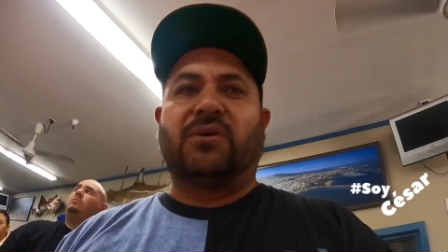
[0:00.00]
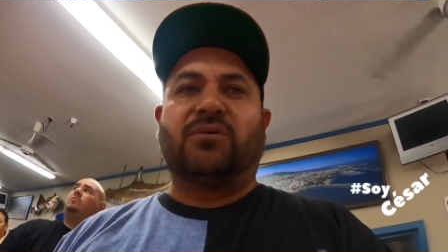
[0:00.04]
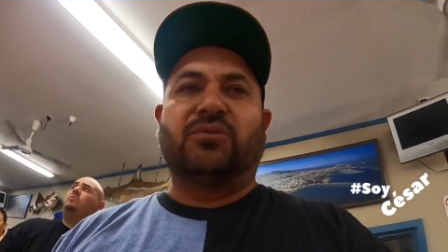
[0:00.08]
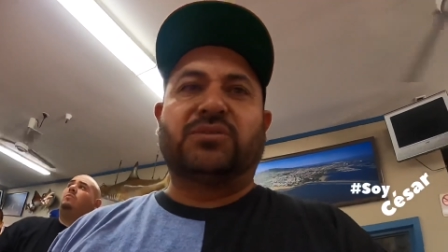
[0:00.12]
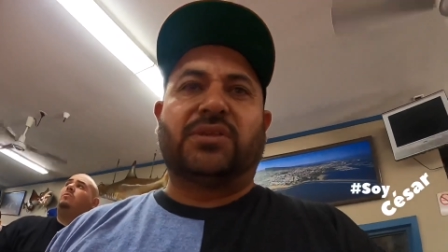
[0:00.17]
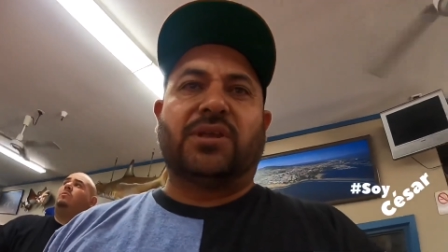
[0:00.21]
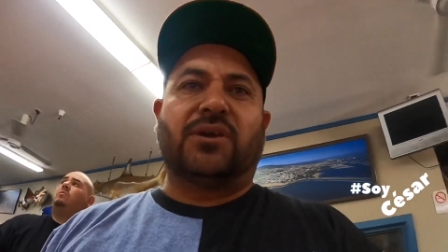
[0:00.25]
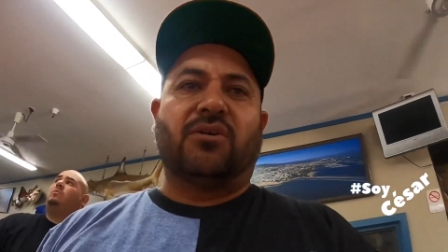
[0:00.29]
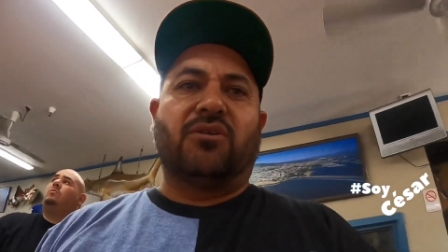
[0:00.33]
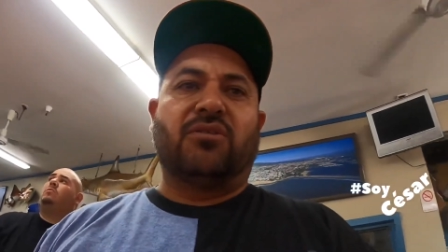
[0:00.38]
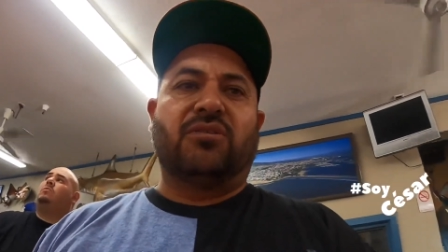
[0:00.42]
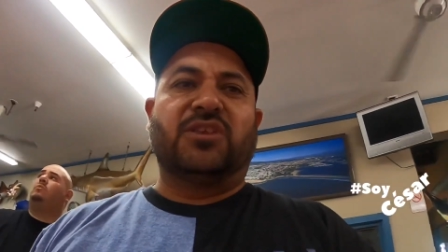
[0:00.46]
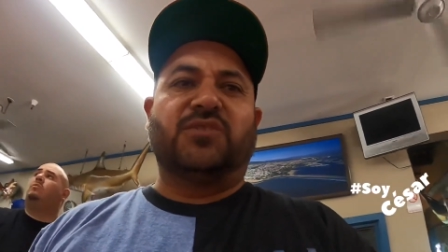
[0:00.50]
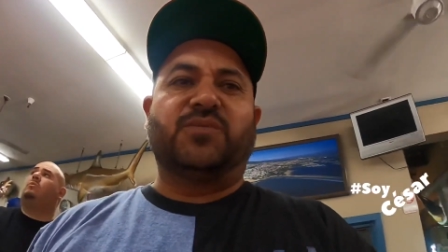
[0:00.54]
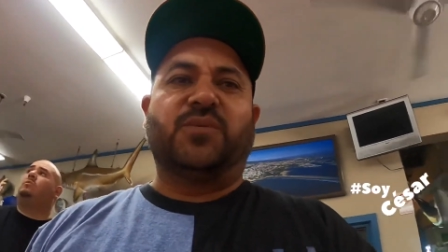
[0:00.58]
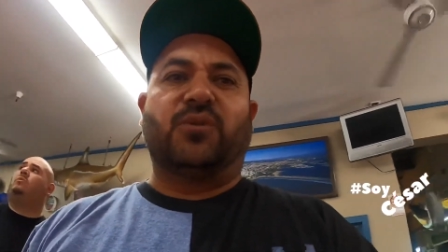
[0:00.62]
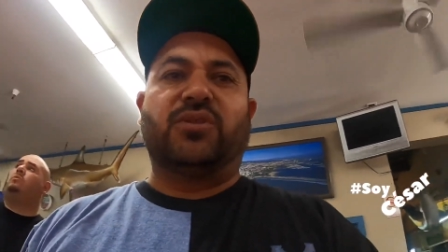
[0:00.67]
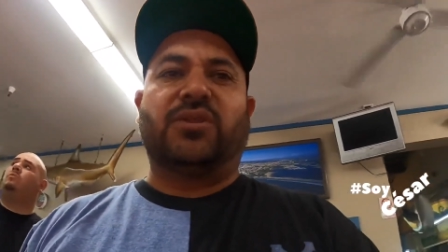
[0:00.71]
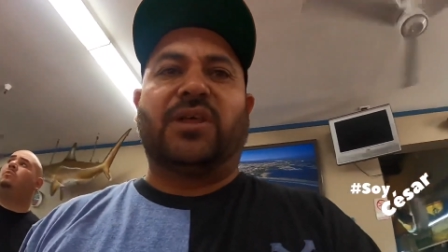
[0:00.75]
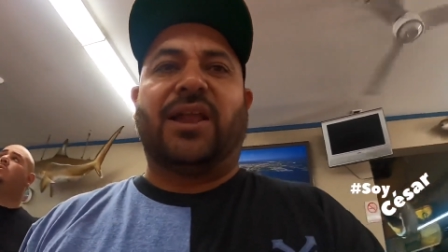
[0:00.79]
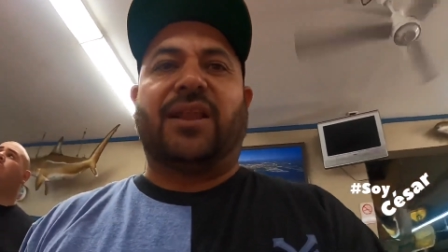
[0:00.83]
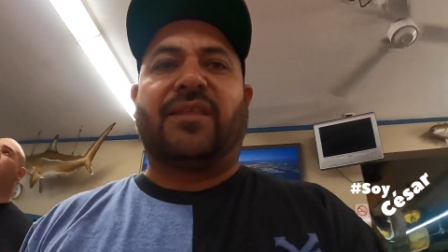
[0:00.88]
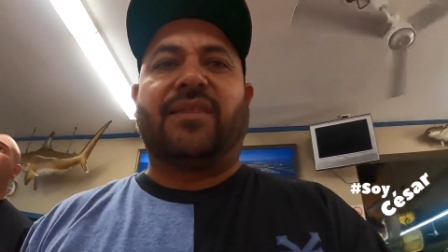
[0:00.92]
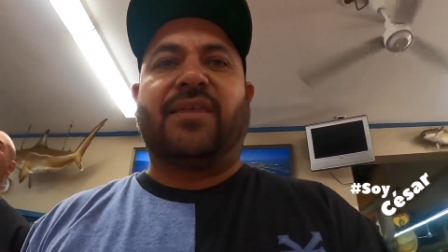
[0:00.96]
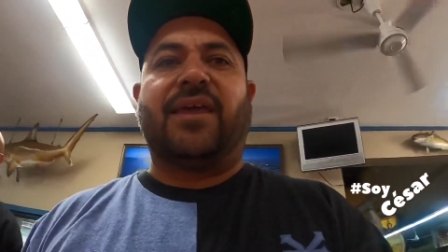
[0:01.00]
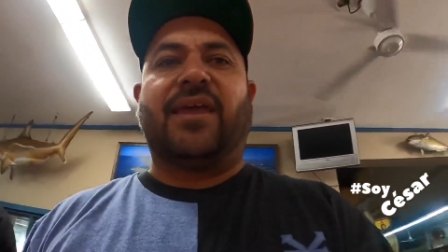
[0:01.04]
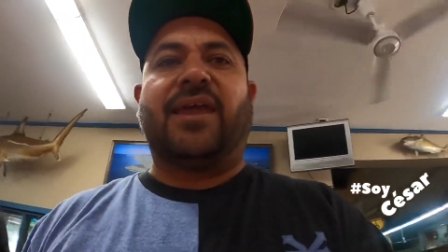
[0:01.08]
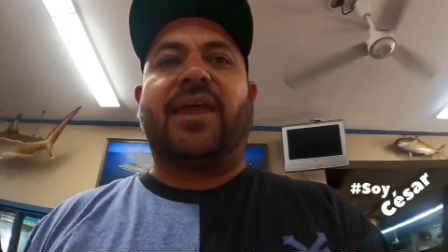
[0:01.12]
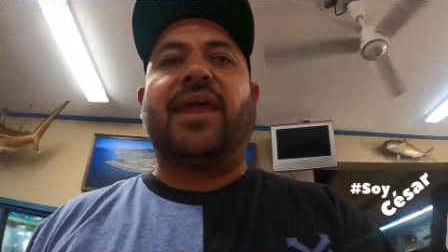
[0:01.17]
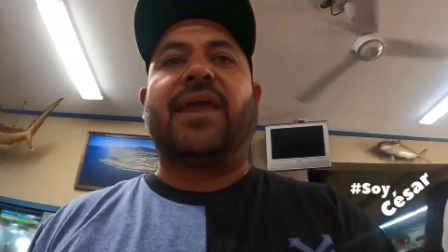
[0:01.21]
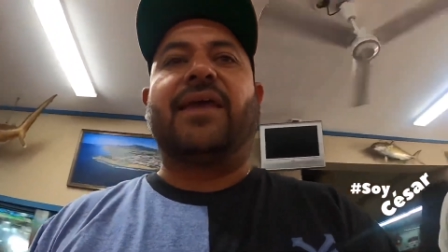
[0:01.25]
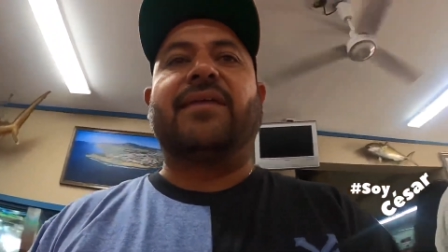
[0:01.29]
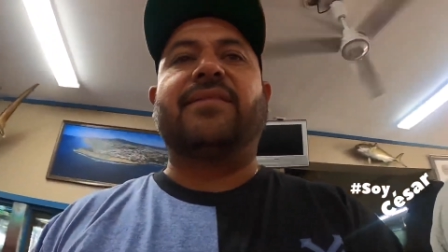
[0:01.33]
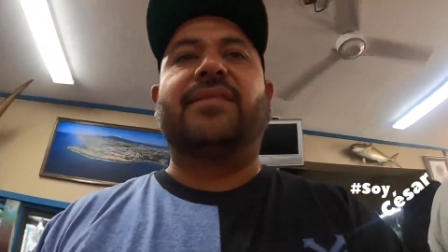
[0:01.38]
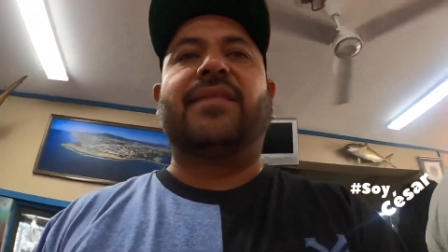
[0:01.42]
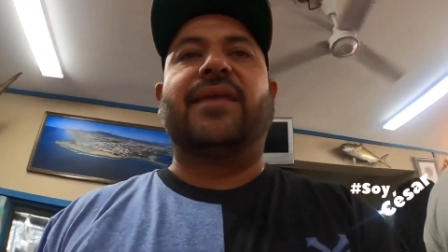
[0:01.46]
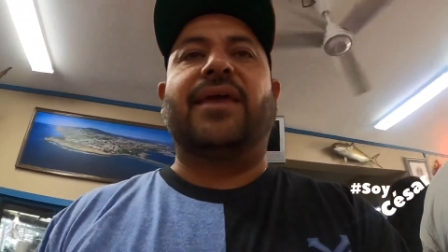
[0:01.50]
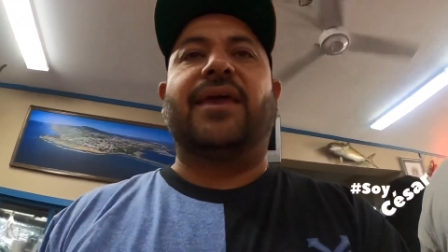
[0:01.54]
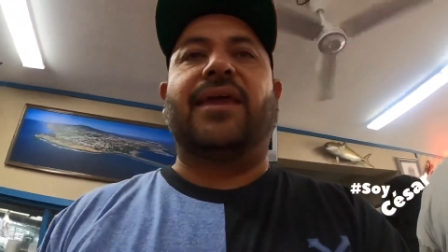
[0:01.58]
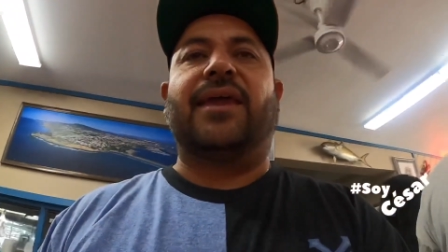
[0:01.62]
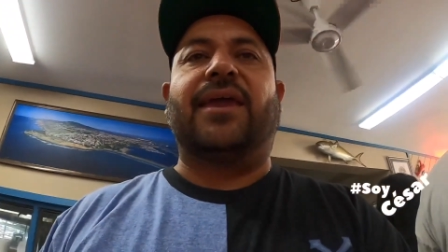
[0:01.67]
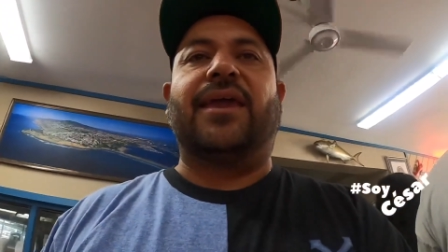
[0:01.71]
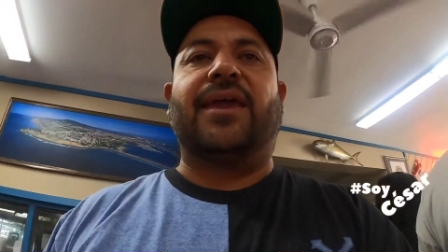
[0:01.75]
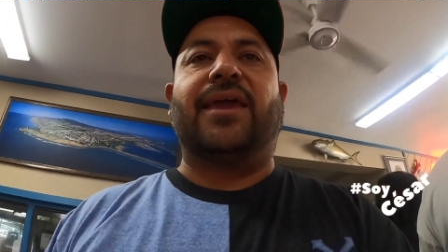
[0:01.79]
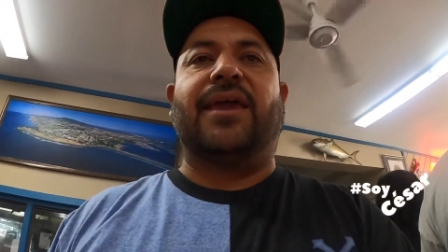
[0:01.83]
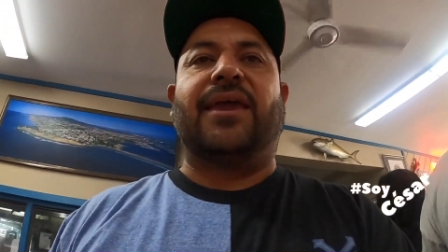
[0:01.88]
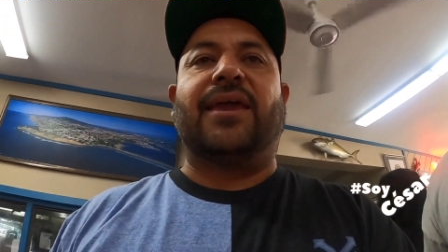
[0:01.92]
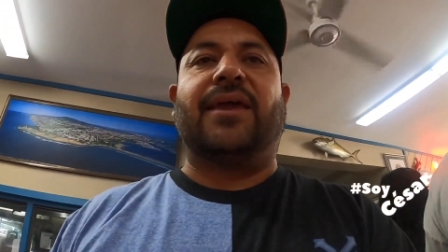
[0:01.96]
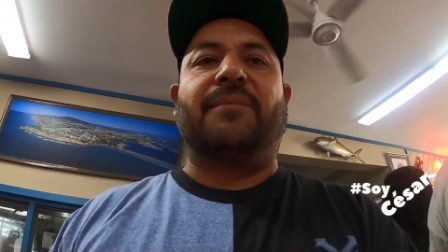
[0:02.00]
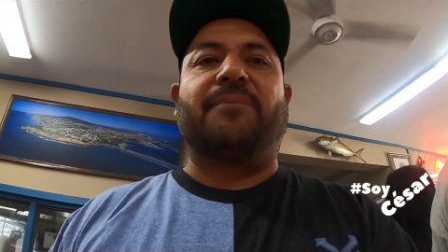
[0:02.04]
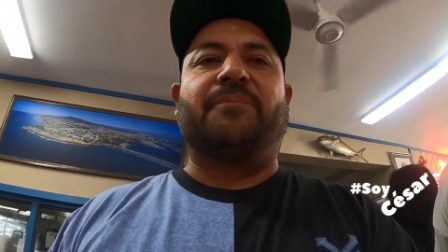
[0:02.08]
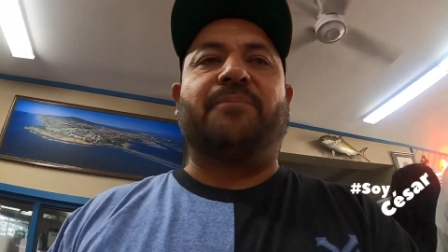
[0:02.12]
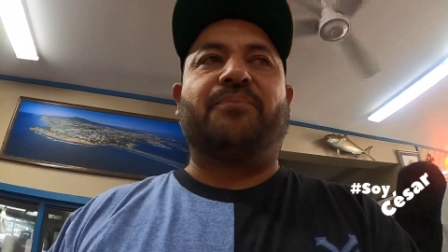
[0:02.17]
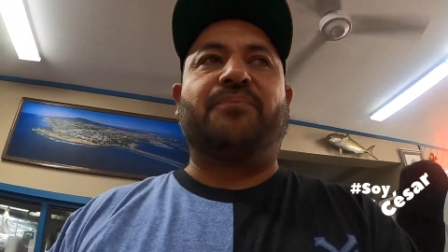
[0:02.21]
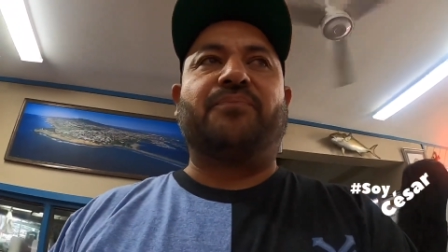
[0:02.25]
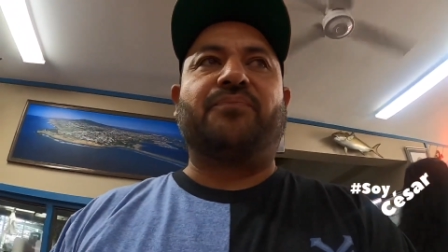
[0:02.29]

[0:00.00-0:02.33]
ha gustado disfrutar de